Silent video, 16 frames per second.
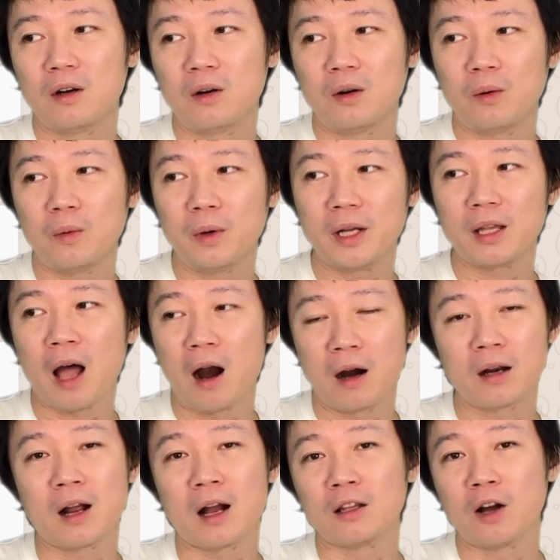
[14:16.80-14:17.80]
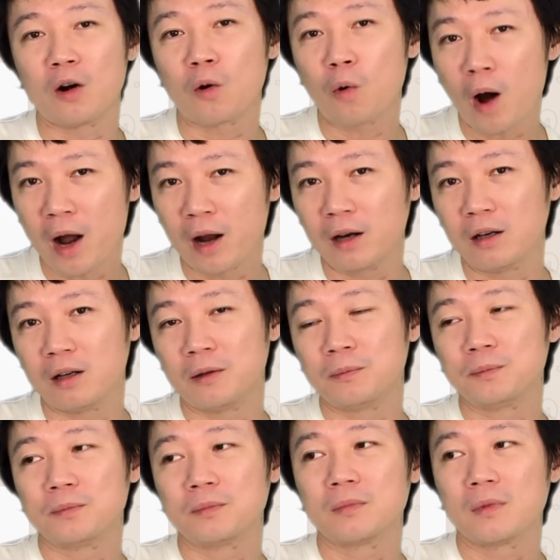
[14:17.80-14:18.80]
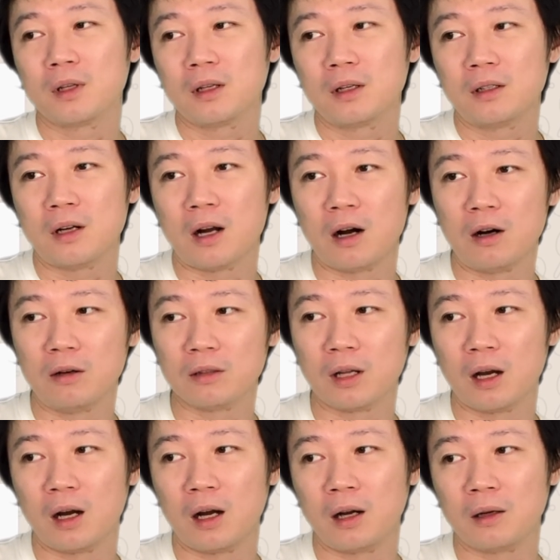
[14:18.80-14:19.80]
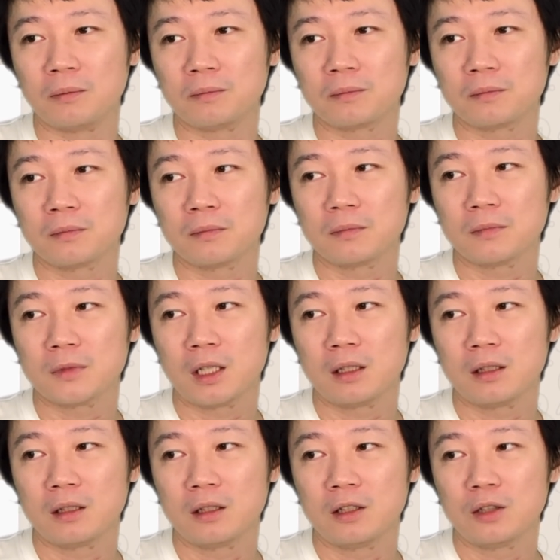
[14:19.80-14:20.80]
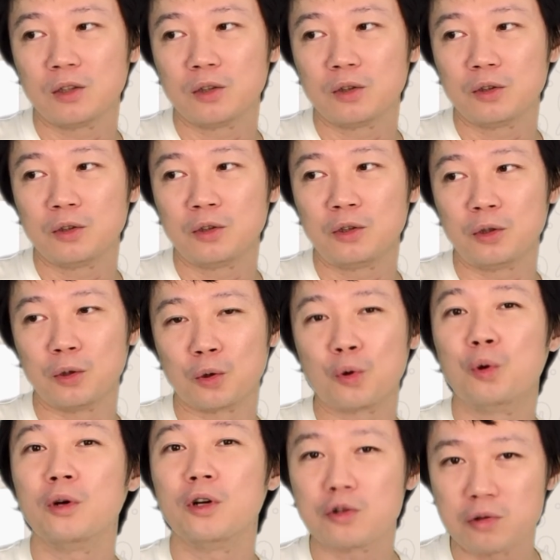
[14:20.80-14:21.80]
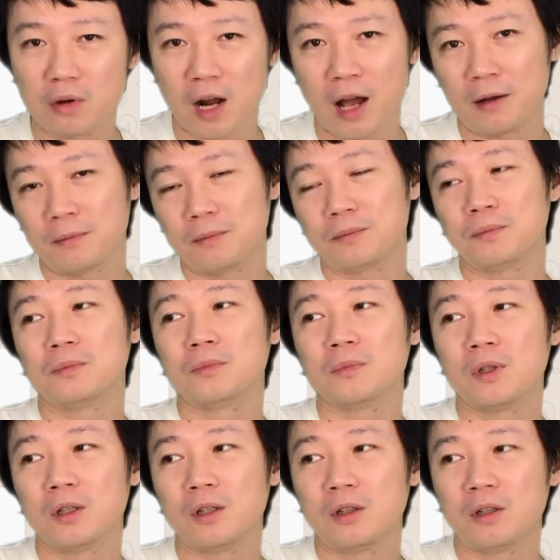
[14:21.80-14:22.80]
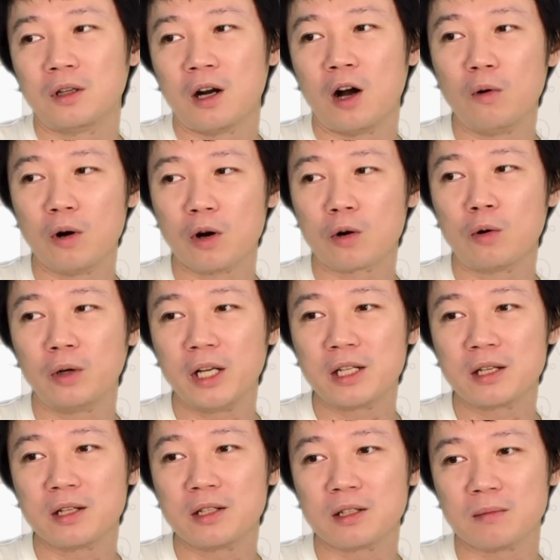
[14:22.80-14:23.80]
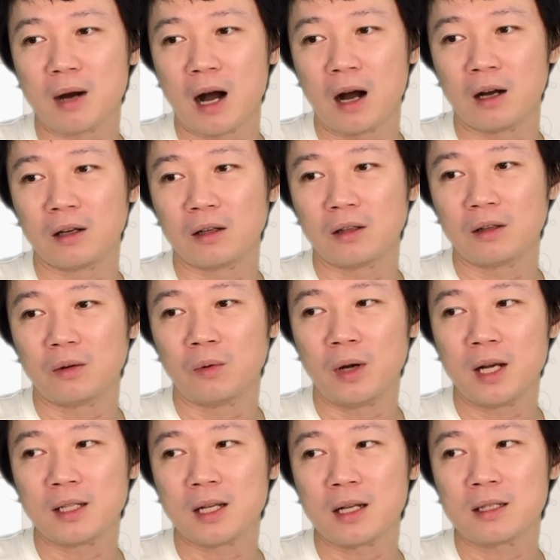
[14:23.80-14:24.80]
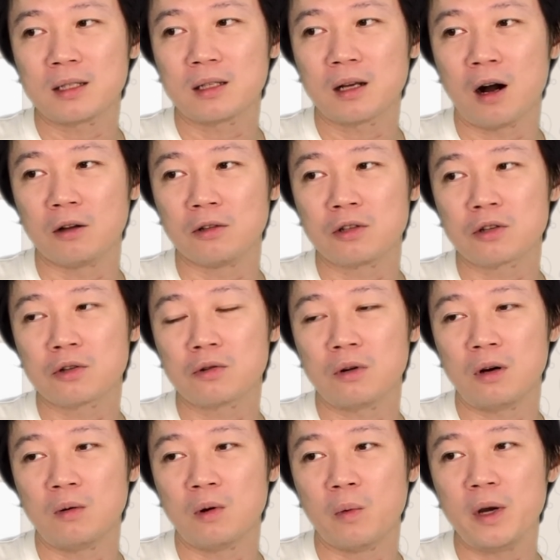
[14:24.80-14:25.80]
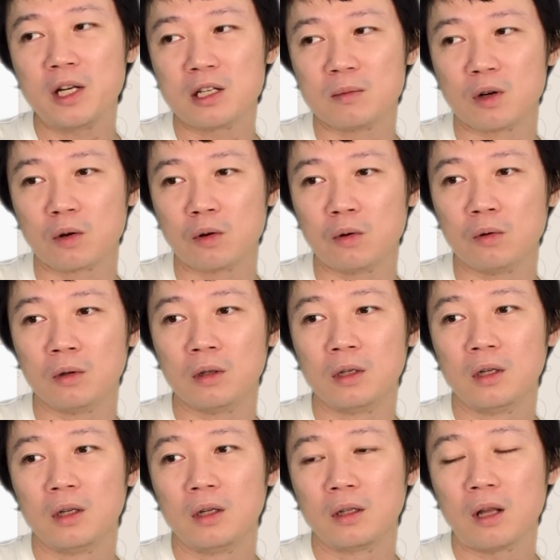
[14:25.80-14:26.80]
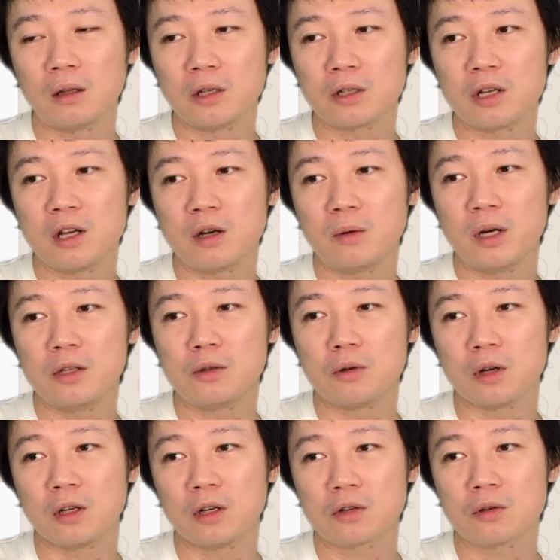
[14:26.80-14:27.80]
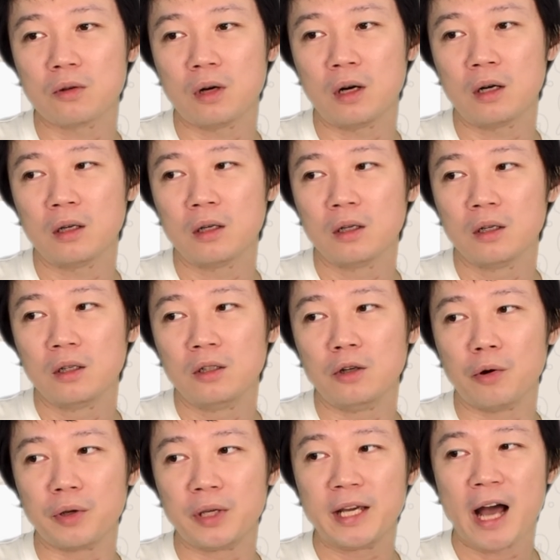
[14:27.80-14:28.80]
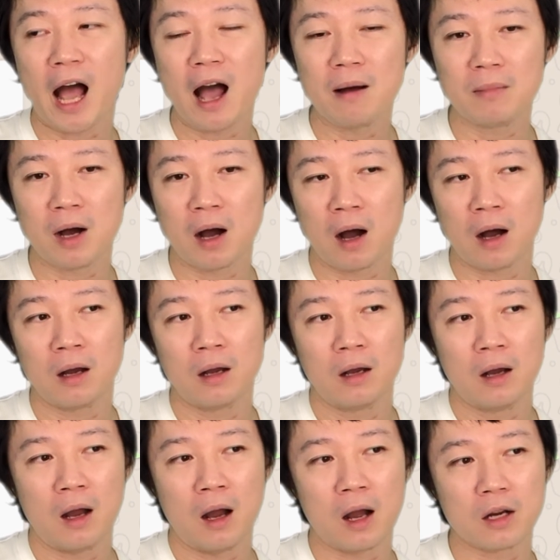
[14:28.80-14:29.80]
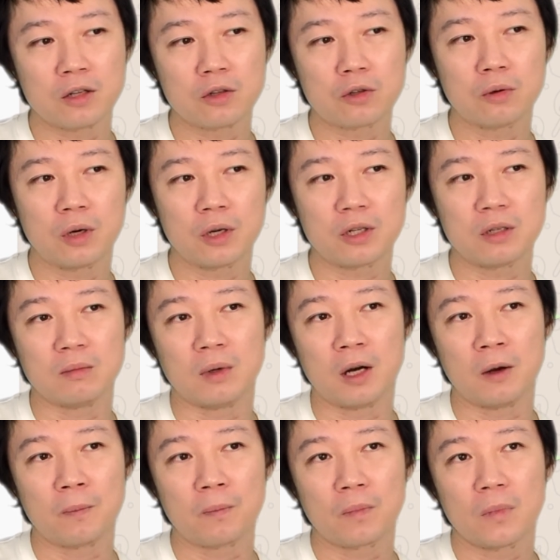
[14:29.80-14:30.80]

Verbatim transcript: 为他而感到快乐，然后呢就哭了出来。然后我哭了一阵子嘛，我也在思考，就是说我为什么哭？到底是因为觉得说有遗憾吗？还是说什么？